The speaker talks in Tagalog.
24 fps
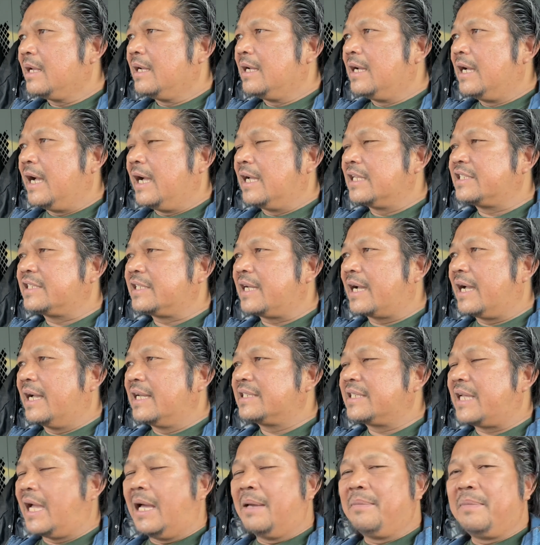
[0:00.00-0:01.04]
At saka
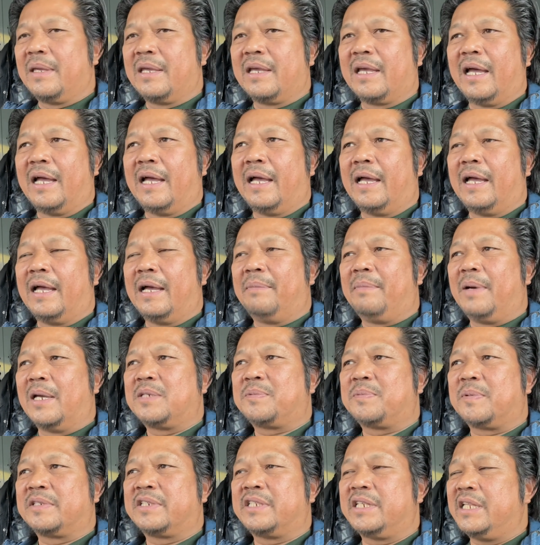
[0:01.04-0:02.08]
sa aming uh, Vice
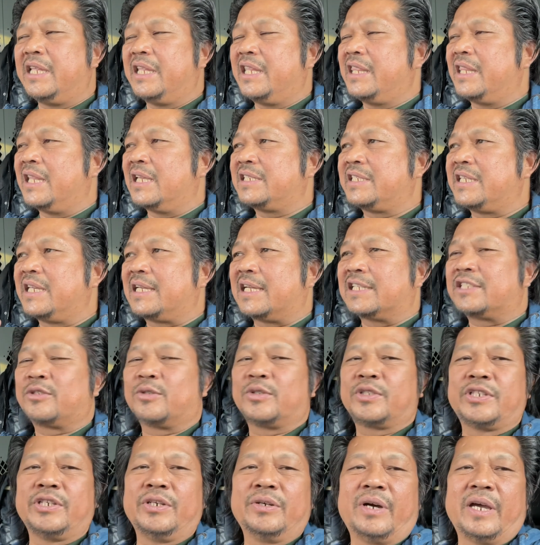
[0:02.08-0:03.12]
President na si
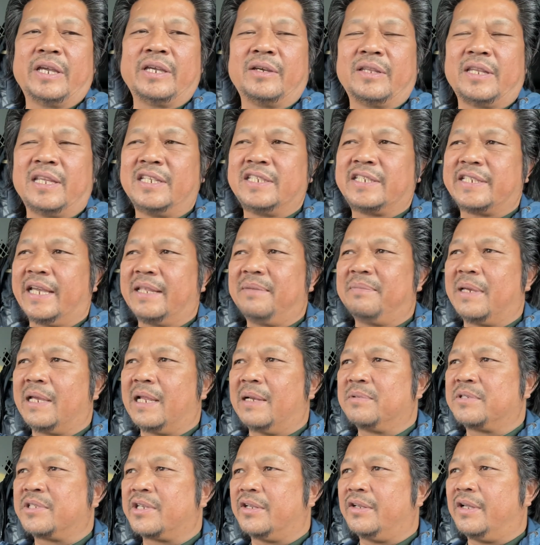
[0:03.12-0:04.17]
Kasosyo, ayun, Insan,
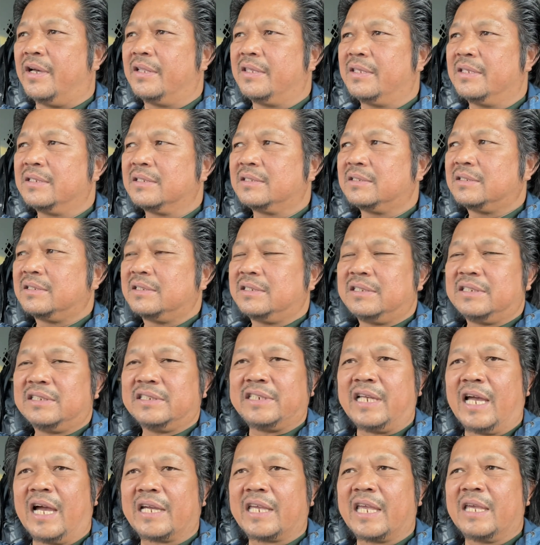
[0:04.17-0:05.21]
Miguel Love Shoutout.
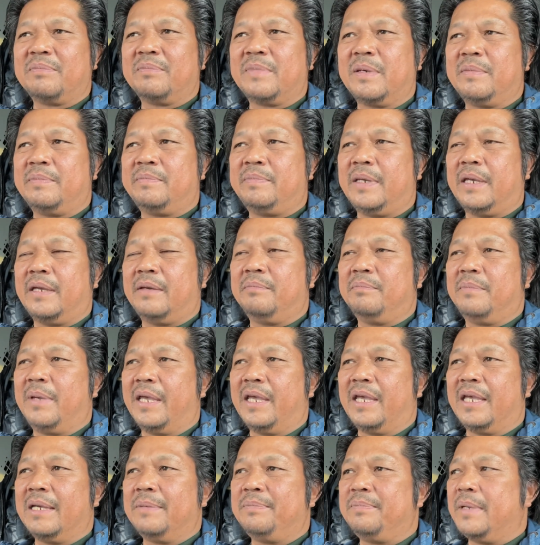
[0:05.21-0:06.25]
Sa aking
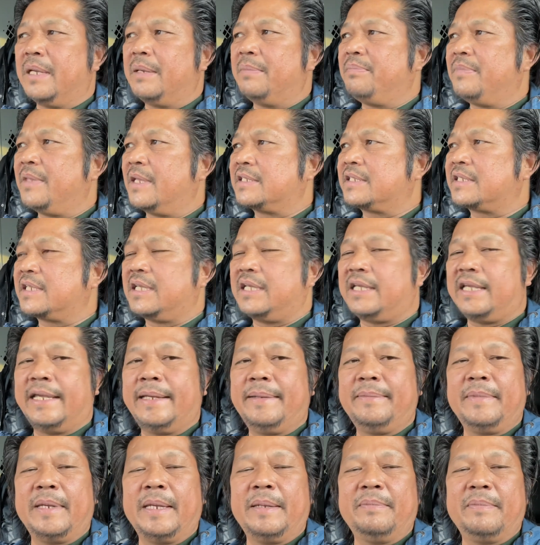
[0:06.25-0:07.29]
BFF na si
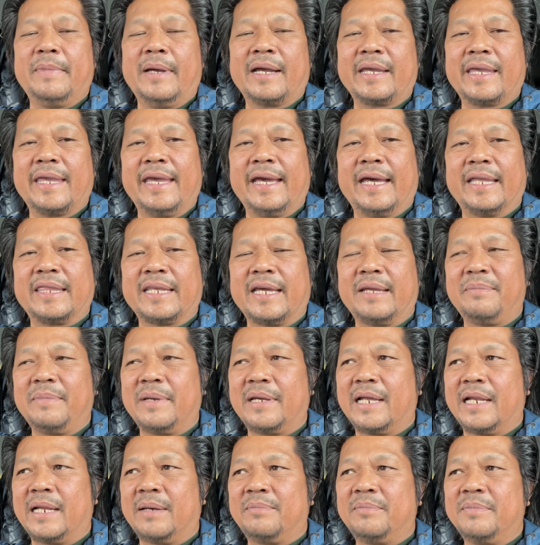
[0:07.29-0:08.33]
Im Im Akyatan,
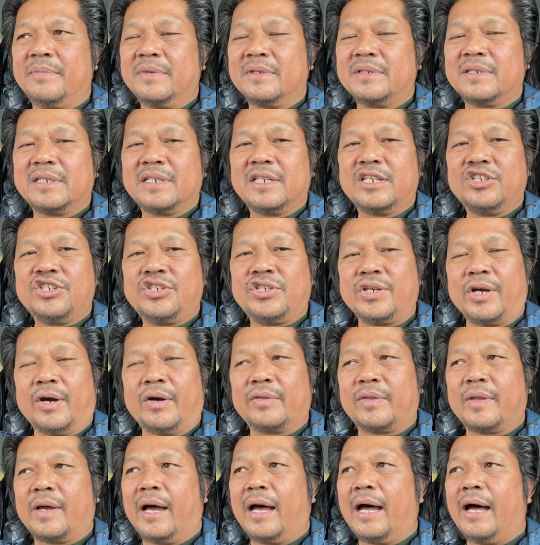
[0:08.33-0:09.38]
Miguel Love
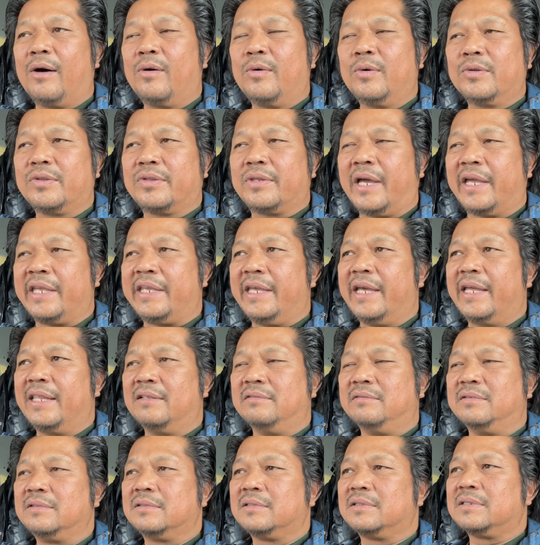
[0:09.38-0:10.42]
Shoutout,
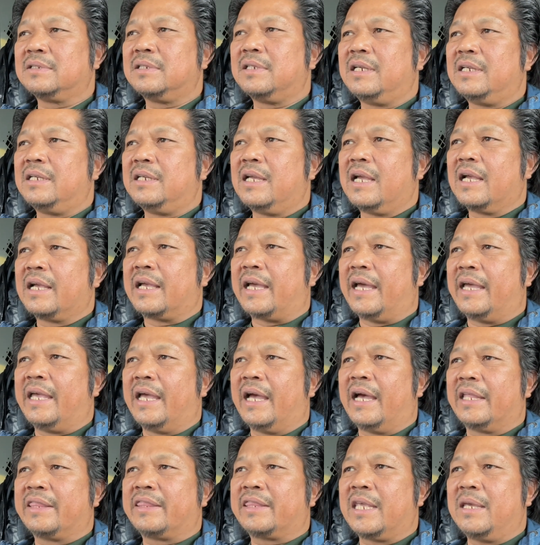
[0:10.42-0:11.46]
ayan.
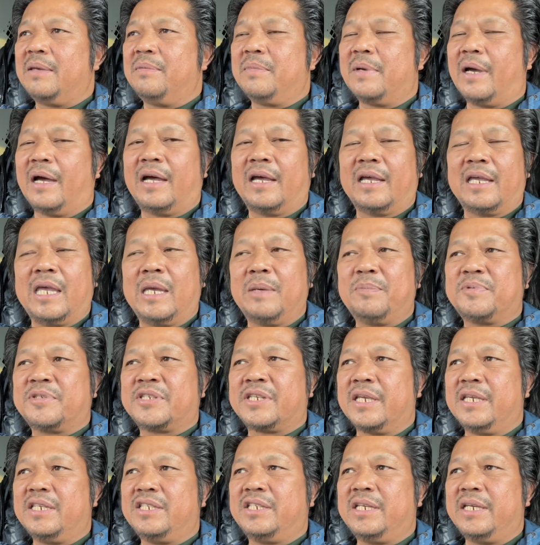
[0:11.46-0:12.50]
Kaya Team uh, ah,
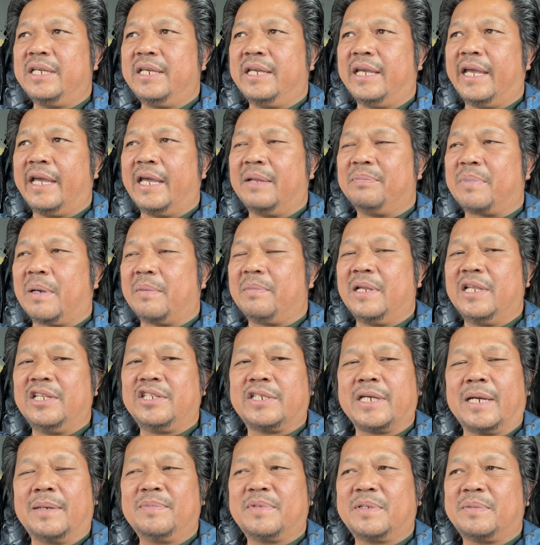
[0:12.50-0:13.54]
FCG, ayan, Family
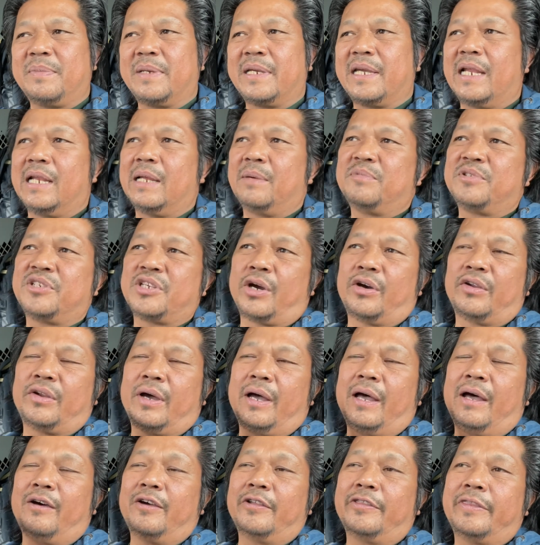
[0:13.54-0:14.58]
Chubs, Miguel Love shout
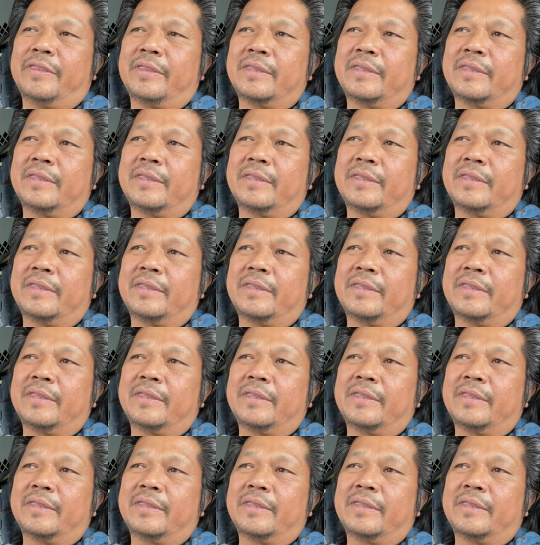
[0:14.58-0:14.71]
out.